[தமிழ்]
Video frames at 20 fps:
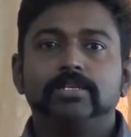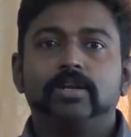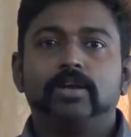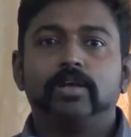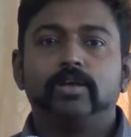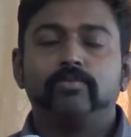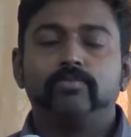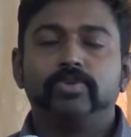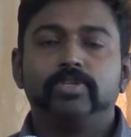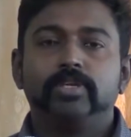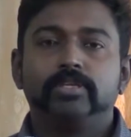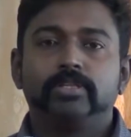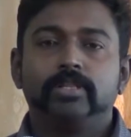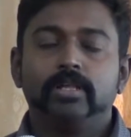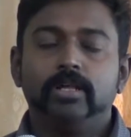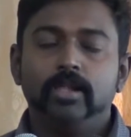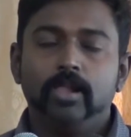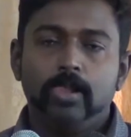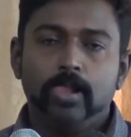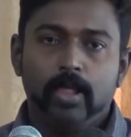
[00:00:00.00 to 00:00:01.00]
சென்றடையும்
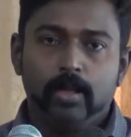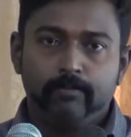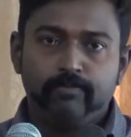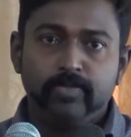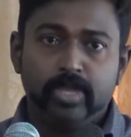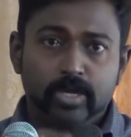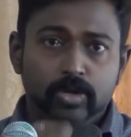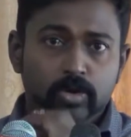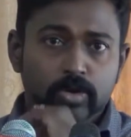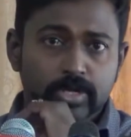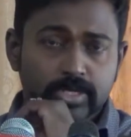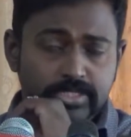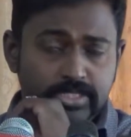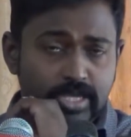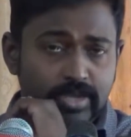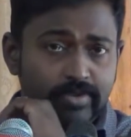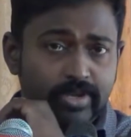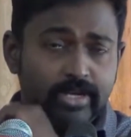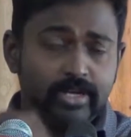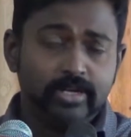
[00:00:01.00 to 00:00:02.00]
விதத்தில் எங்களுடைய
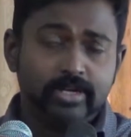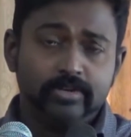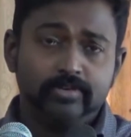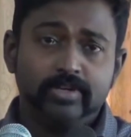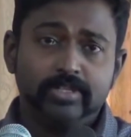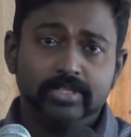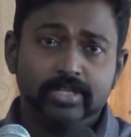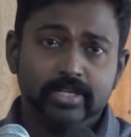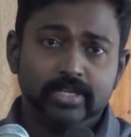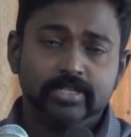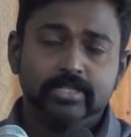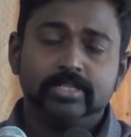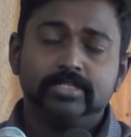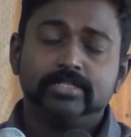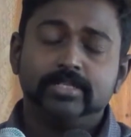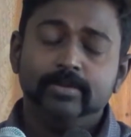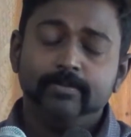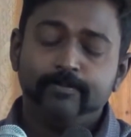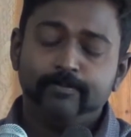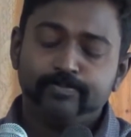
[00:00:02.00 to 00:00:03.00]
சேவைகள் வந்து
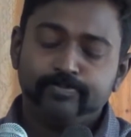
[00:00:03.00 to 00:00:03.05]
இருந்துச்சு